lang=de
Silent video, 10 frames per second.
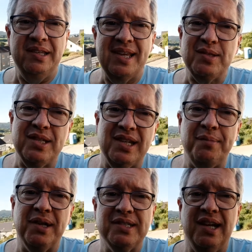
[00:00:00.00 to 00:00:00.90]
Jesus hat
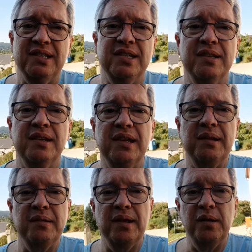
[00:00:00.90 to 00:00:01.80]
einmal gesagt
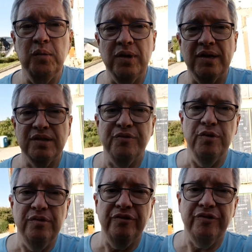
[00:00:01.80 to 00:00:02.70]
in Lukas
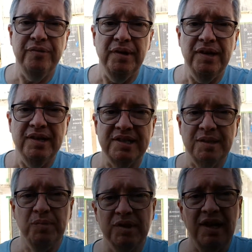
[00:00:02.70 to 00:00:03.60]
5,
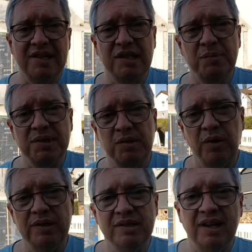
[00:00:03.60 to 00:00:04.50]
37 bis
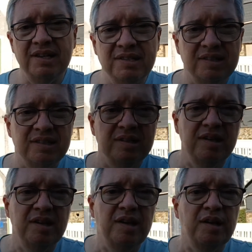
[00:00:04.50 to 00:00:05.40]
39.
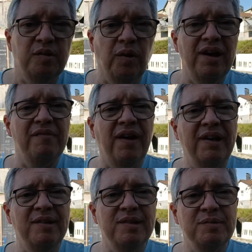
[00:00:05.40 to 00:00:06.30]
Neuer
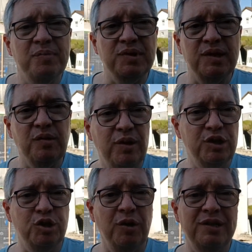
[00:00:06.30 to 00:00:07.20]
Wein muss in neue
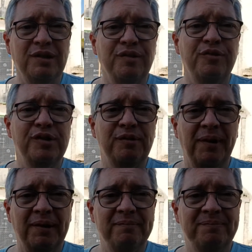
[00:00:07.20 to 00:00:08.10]
Schläuche gefüllt
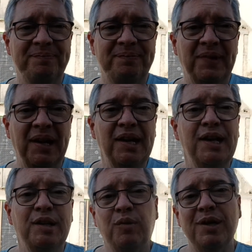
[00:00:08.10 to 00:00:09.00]
werden.
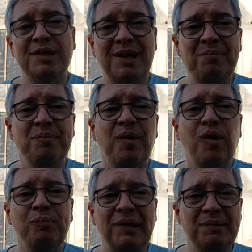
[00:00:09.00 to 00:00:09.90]
Neues Leben
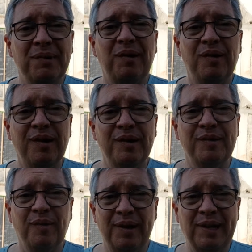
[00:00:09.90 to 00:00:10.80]
braucht manchmal auch
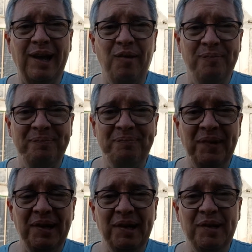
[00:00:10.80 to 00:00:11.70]
neuen Raum,
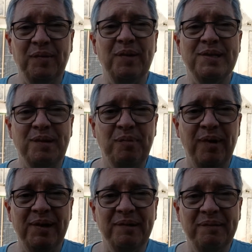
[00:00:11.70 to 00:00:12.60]
neues
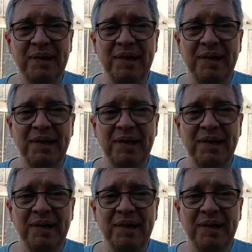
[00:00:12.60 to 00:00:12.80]
Gebäude,